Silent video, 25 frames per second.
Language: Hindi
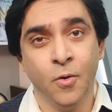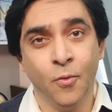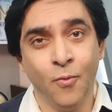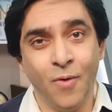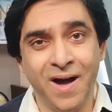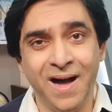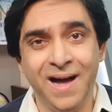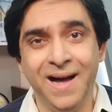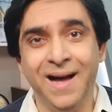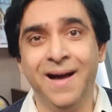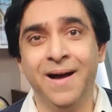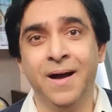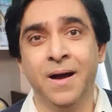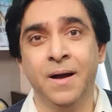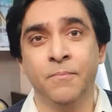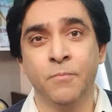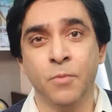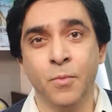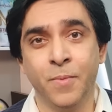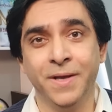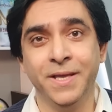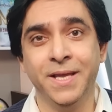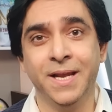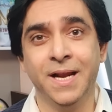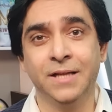वहां
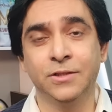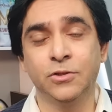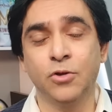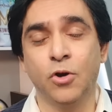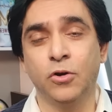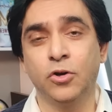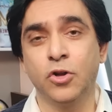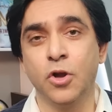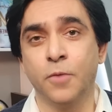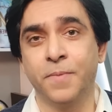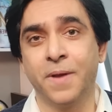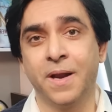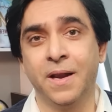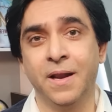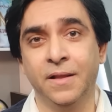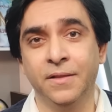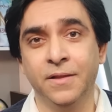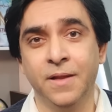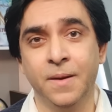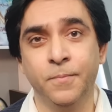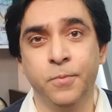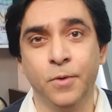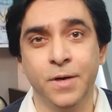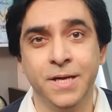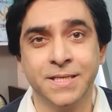मुबैना तौर के ऊपर
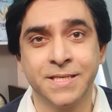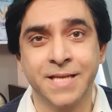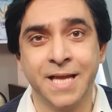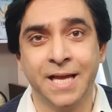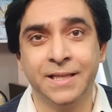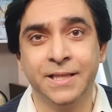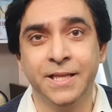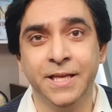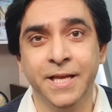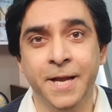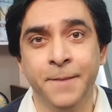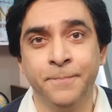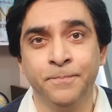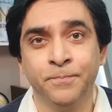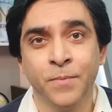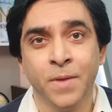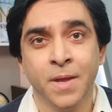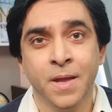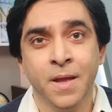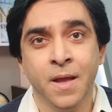लंदन पुलिस कहती है